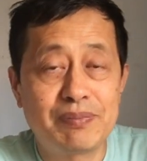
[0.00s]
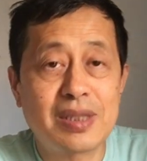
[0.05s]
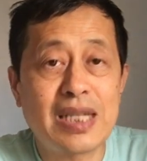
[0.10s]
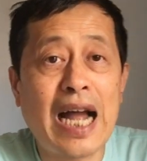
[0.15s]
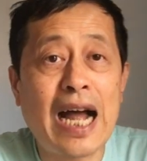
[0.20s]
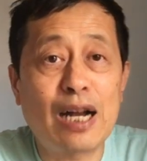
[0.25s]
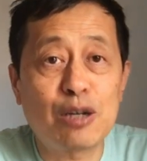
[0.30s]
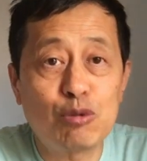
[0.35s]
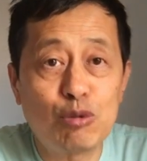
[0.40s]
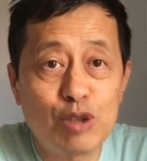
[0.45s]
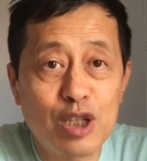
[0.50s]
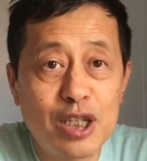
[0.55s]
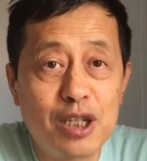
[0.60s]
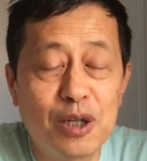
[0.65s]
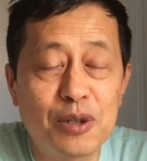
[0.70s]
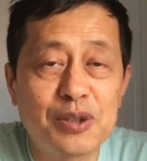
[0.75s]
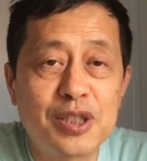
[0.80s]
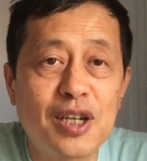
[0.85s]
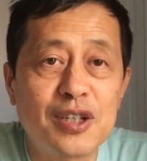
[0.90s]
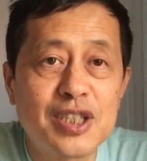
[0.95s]
大陆的
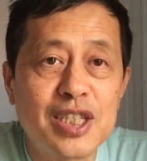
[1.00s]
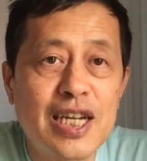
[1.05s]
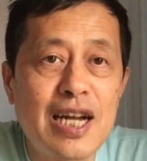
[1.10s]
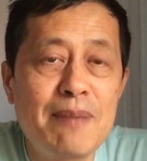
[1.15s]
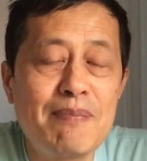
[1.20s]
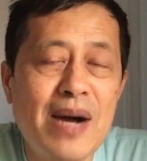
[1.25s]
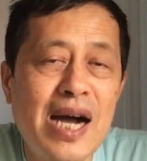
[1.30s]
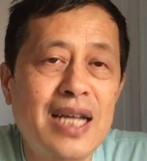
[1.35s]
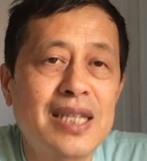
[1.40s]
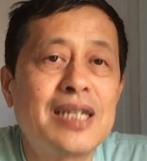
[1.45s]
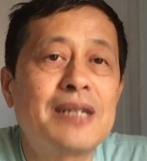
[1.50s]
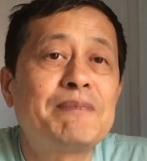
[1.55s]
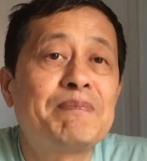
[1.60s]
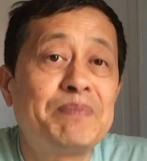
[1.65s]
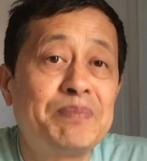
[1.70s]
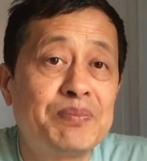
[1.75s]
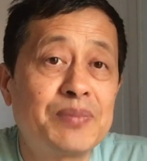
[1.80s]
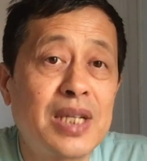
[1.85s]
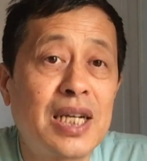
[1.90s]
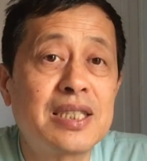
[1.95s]
口罩是干嘛的？
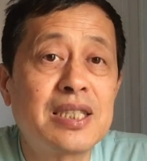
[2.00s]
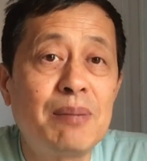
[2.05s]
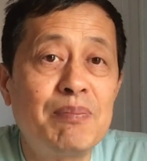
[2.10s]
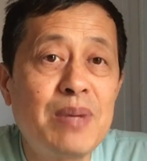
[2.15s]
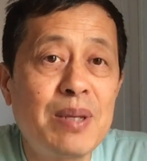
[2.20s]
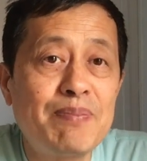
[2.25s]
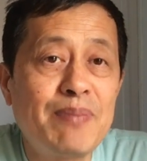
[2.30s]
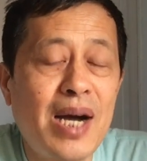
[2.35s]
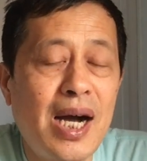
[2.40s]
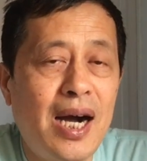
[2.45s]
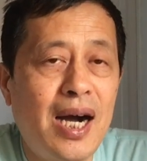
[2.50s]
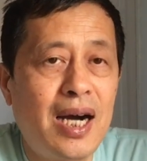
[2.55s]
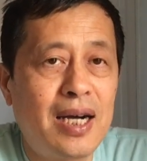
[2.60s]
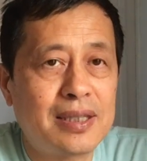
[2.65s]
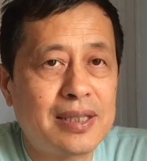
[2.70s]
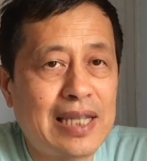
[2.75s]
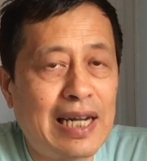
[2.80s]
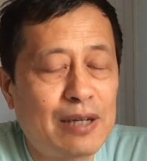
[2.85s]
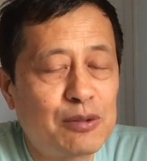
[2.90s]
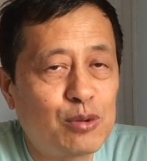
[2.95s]
大家明白
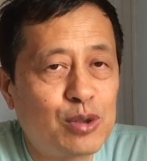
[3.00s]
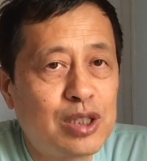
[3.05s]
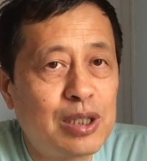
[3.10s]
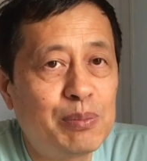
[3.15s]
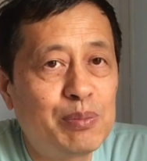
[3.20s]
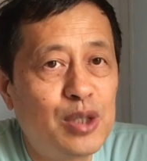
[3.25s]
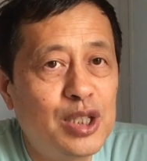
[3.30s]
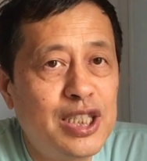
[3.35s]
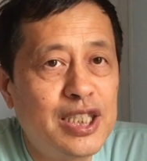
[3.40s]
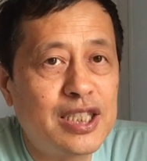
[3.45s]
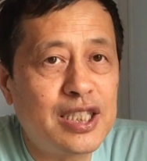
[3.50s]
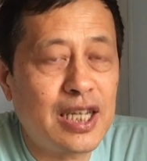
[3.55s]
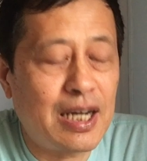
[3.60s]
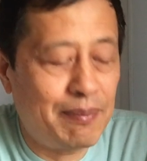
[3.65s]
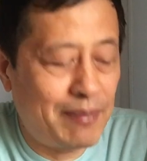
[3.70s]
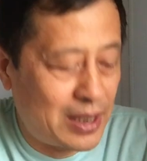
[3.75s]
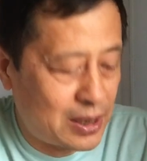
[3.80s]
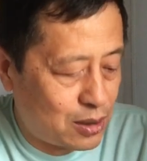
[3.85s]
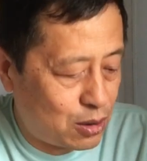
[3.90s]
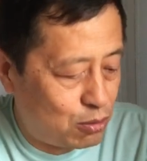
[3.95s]
啊？大陆这波疫情
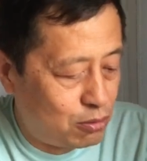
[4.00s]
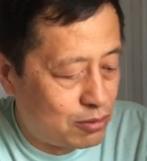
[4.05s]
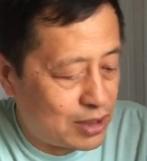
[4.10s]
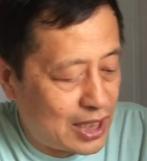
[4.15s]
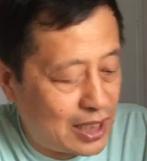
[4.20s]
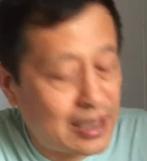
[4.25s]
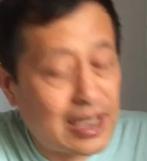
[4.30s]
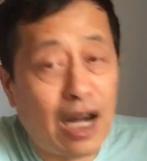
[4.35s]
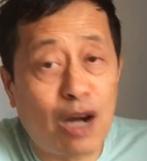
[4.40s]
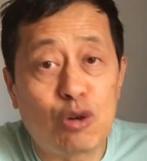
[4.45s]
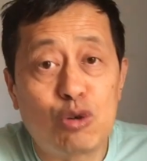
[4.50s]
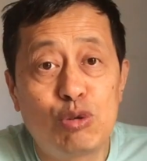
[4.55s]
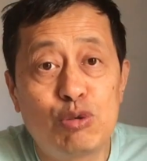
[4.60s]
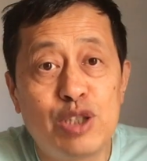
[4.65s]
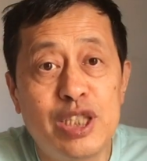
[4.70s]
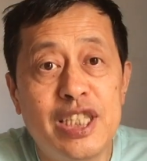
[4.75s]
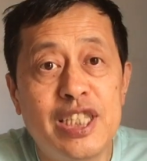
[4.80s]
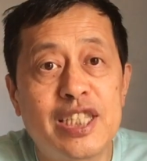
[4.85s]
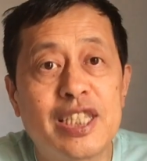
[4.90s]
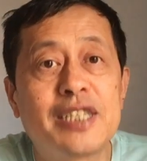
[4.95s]
干嘛是共产党故
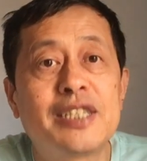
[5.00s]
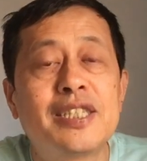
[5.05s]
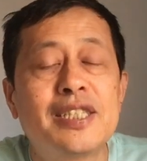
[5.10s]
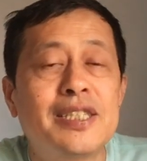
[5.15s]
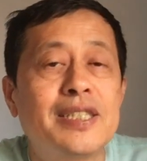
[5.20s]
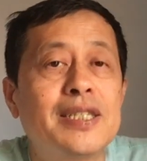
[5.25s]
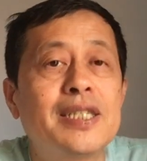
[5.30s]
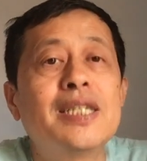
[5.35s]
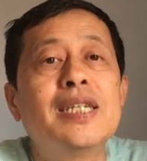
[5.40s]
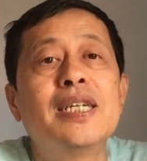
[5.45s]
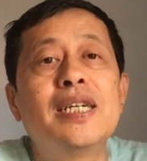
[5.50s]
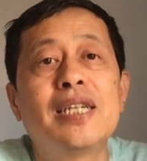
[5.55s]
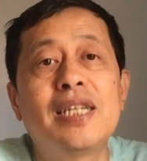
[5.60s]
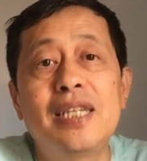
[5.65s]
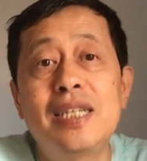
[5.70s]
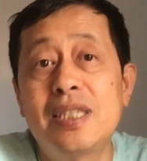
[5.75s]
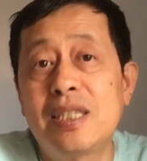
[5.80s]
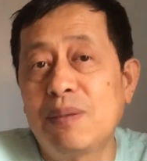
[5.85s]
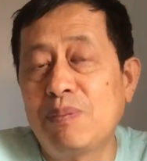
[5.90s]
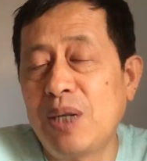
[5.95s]
意的？
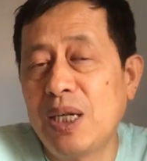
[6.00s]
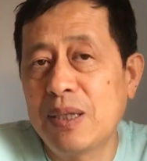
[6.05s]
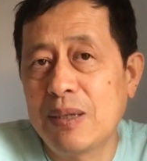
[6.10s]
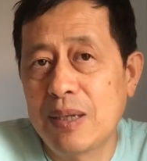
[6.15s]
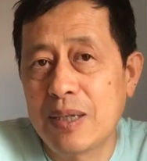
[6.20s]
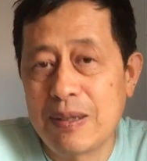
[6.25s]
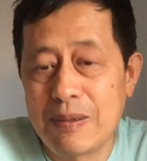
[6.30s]
理解吗？